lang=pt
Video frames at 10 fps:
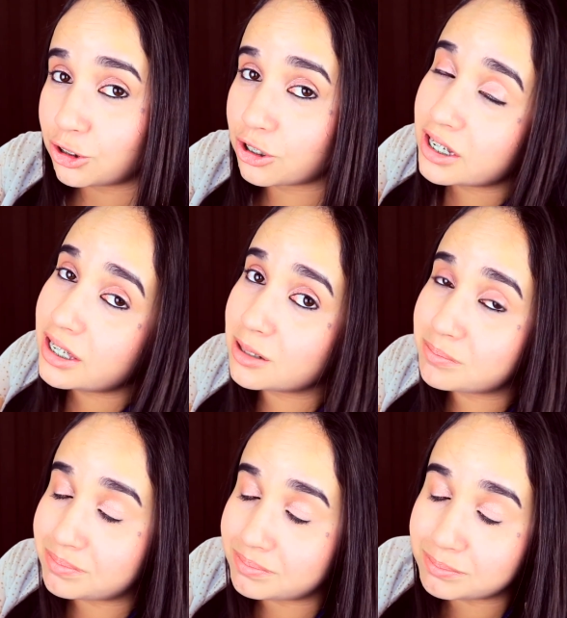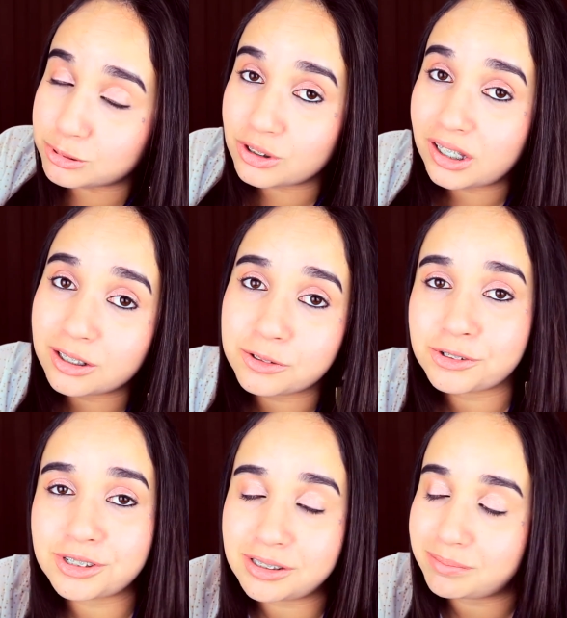joinha bonito
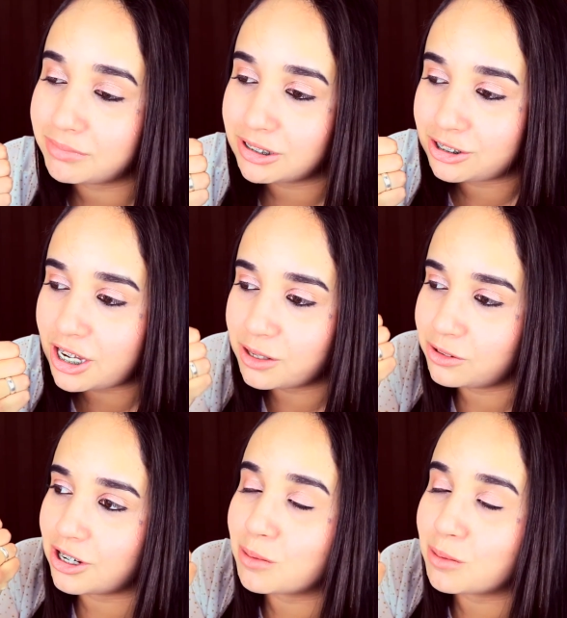e cheio de